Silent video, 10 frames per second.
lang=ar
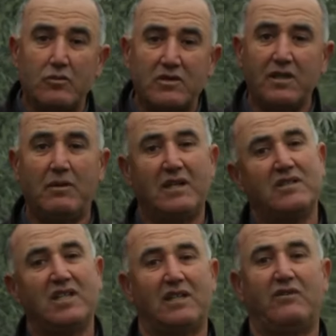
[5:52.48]
المصيبه
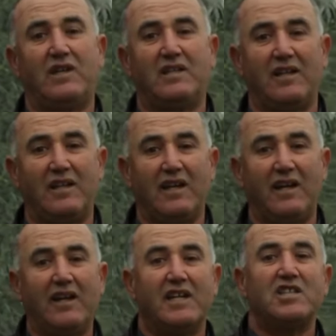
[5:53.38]
اللي جات في
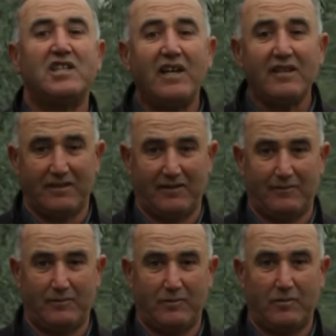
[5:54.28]
ايطاليا جات
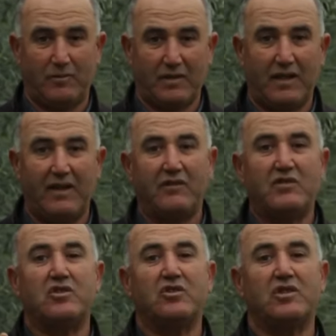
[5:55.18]

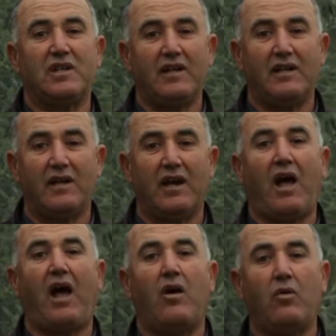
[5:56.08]
في شجره
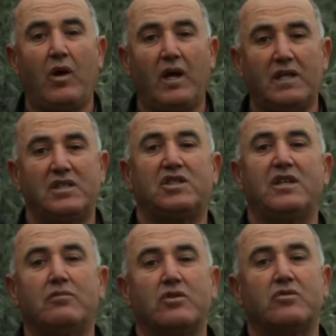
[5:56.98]
قهوه
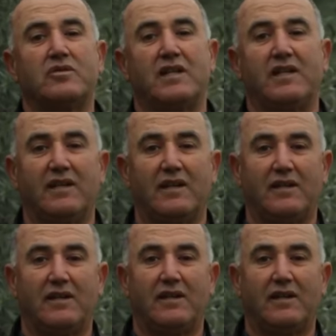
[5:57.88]
جات من كوستاريكا
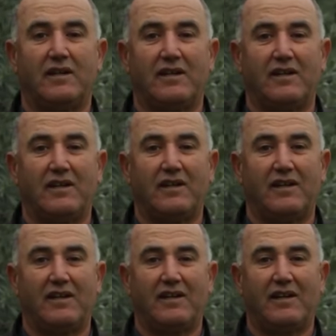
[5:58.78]

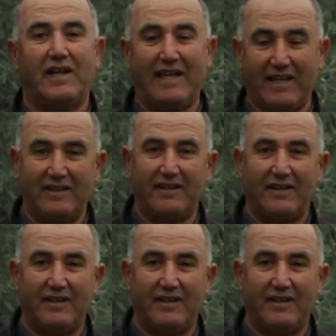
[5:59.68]
لكن